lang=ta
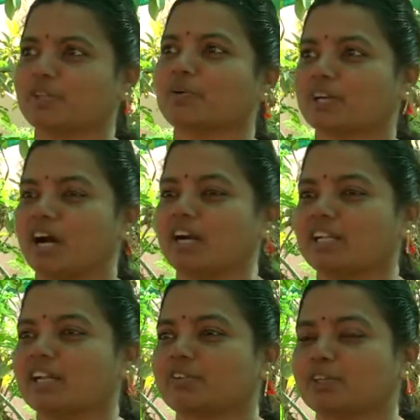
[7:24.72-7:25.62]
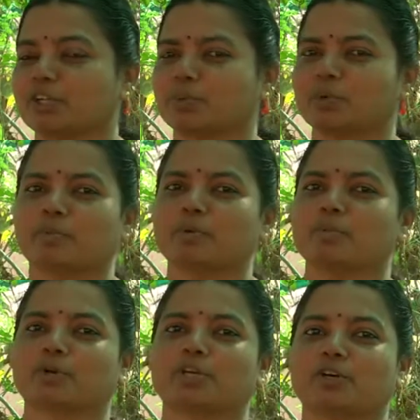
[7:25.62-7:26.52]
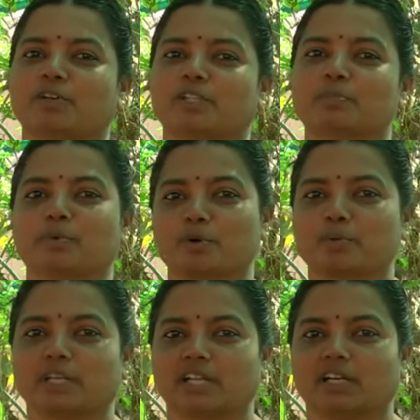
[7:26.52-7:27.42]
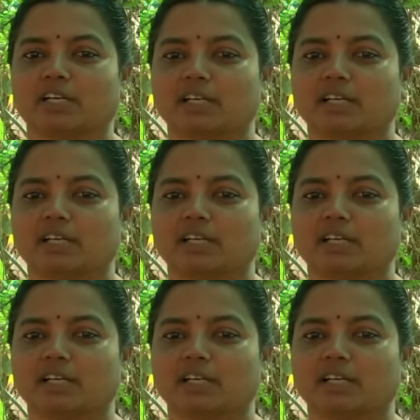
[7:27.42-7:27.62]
வந்து ஒரு கார்டனருக்கு வந்து ரொம்ப ரொம்ப முக்கியம் வந்து பொறுமை தான்